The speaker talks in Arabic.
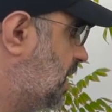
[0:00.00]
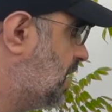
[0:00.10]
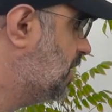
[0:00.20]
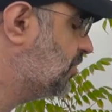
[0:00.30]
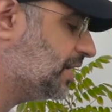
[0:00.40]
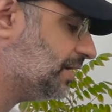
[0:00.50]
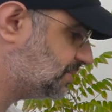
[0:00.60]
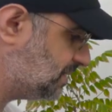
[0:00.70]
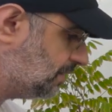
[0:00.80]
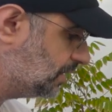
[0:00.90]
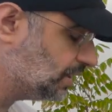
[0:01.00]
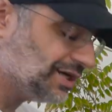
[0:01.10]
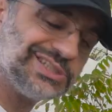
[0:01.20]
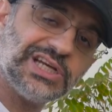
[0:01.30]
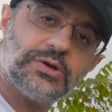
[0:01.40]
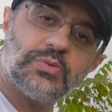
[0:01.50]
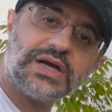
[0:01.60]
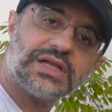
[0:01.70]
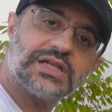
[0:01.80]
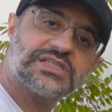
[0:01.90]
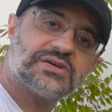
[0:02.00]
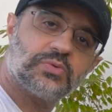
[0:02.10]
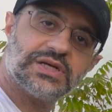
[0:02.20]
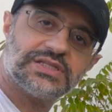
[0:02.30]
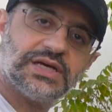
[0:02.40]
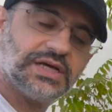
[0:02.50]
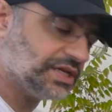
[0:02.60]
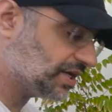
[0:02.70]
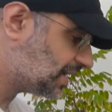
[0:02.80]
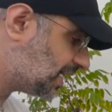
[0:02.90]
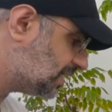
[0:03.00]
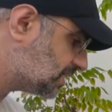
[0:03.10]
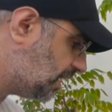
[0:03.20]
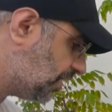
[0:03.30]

مع هذه النبتة الشيء الوحيد اللي سويته أن نقلت